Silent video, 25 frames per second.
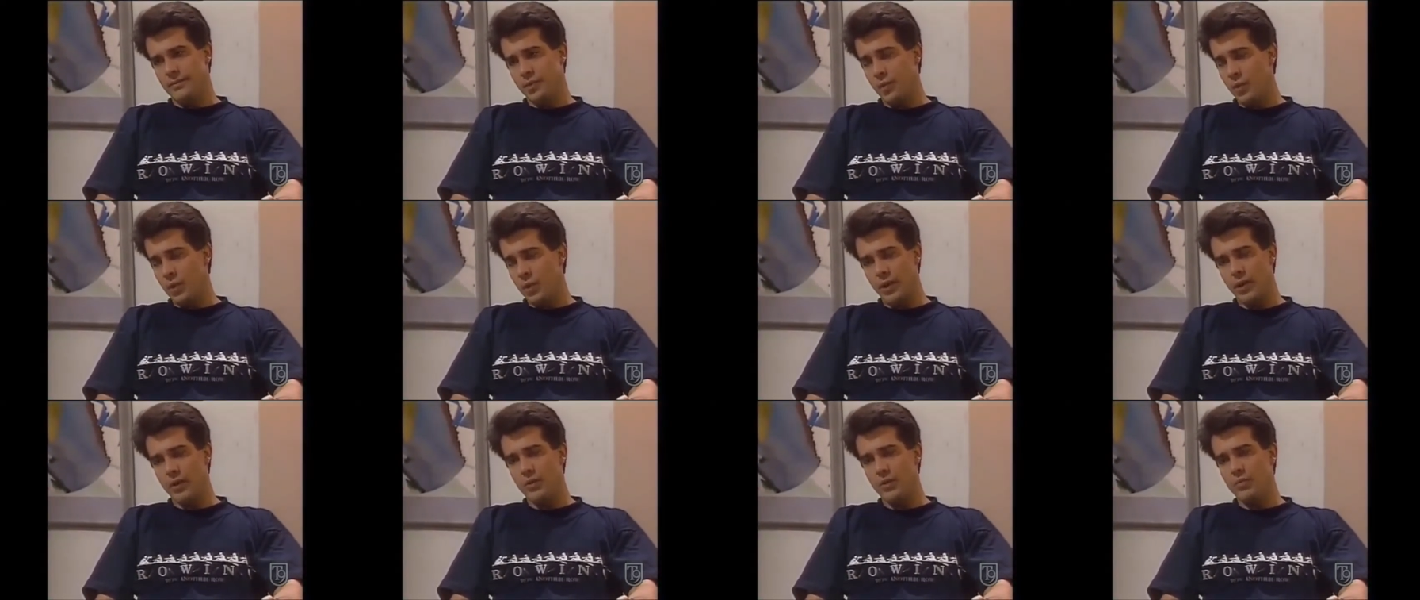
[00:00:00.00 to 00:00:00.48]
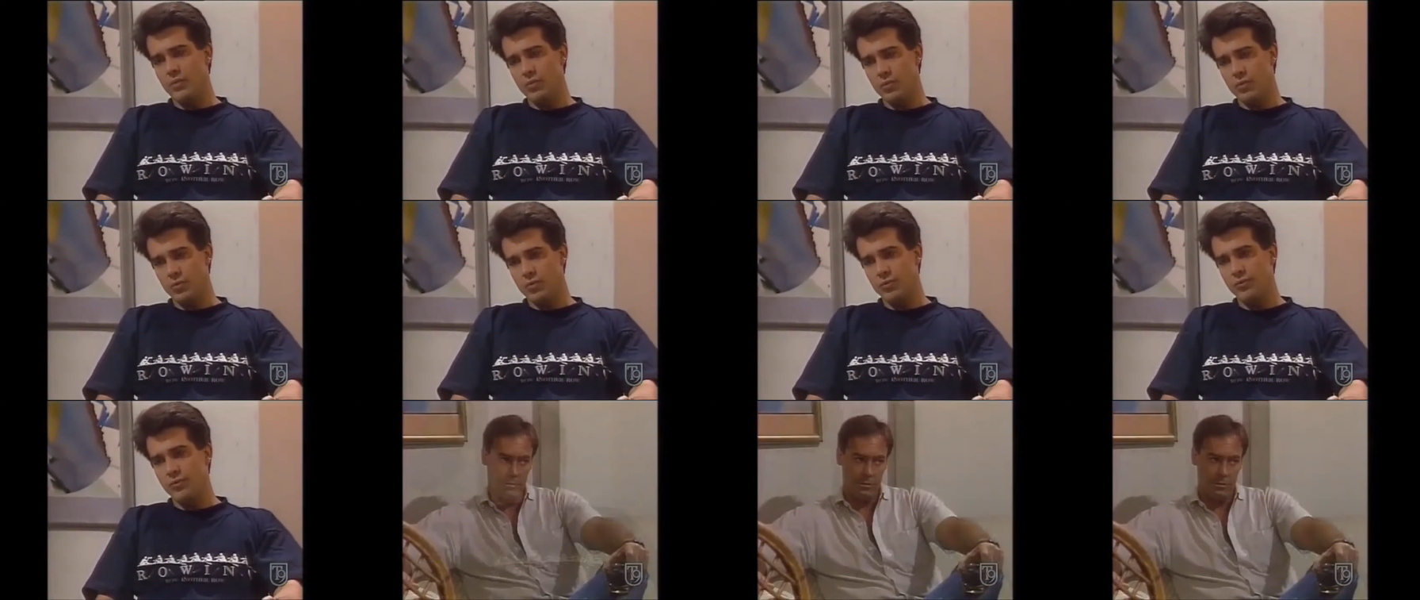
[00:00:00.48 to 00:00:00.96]
Non so che
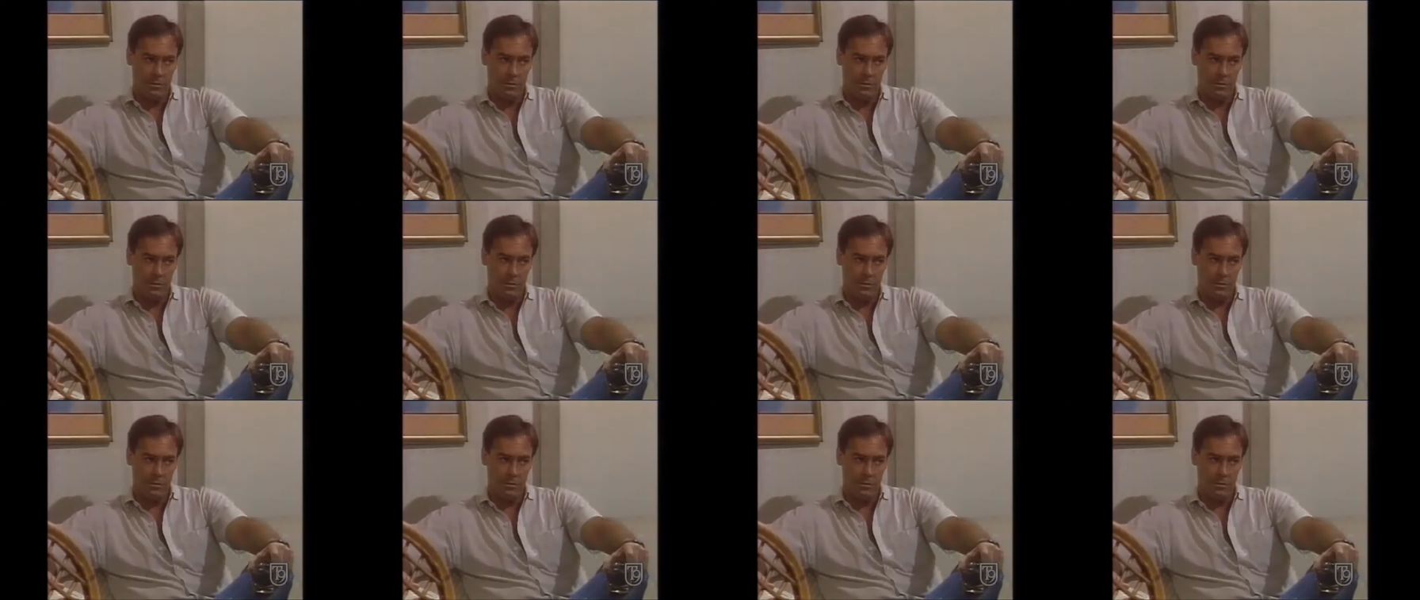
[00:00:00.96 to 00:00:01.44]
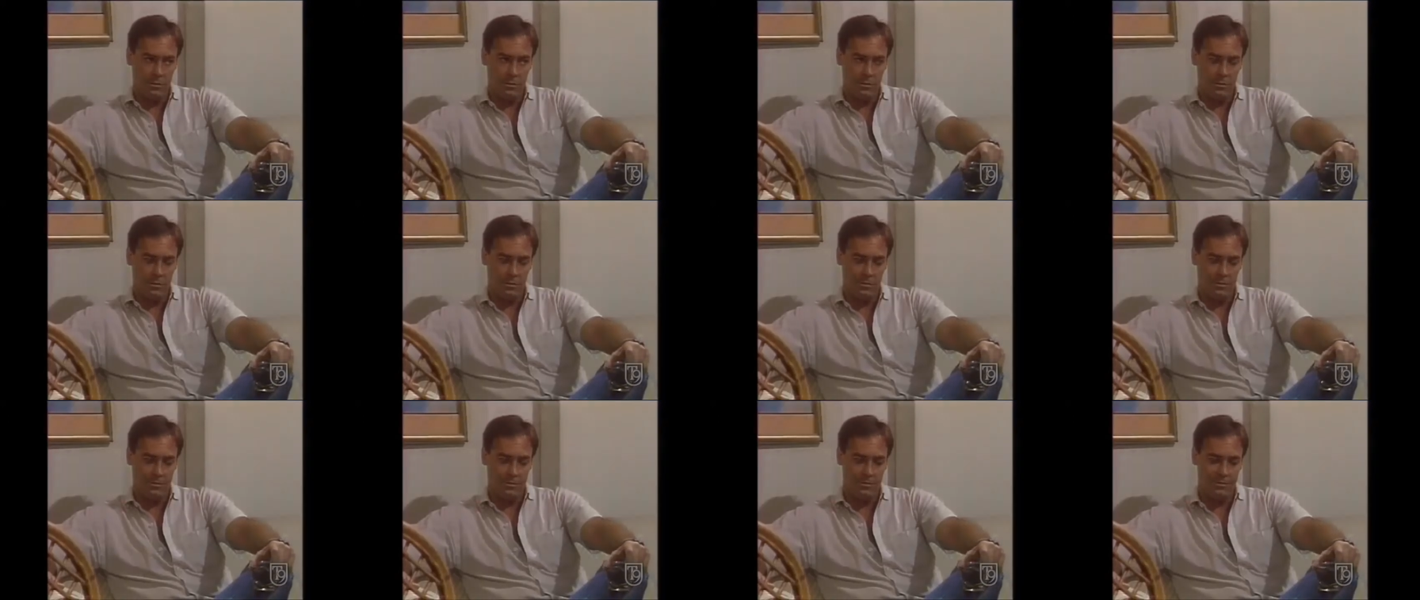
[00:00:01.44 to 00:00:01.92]
farci.
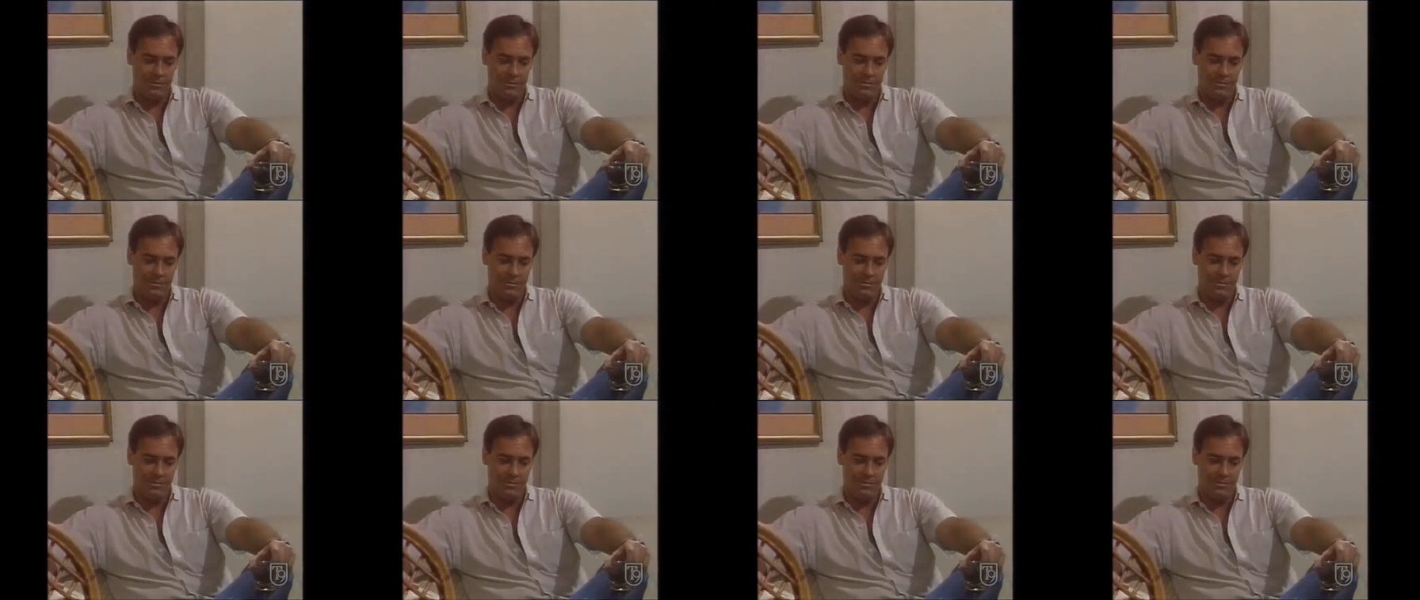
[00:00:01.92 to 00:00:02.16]
Hm.